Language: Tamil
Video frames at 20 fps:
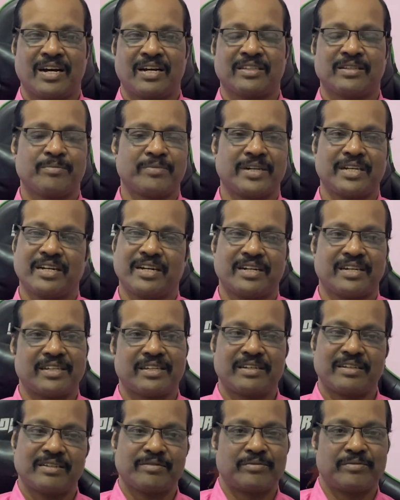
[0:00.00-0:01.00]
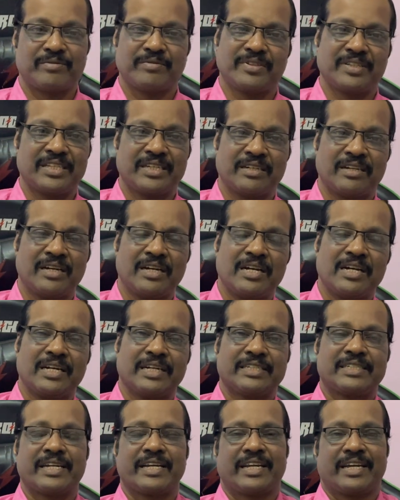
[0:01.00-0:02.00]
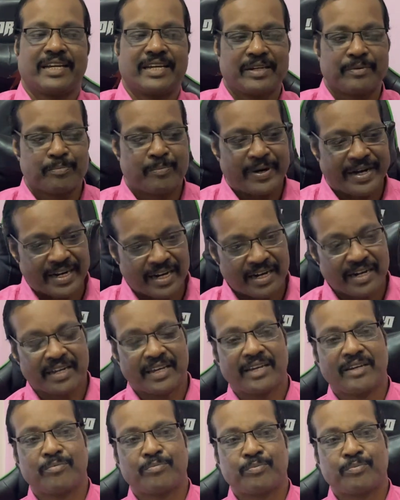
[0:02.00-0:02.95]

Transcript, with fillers: அந்த மாதிரியான இது சரி பரணி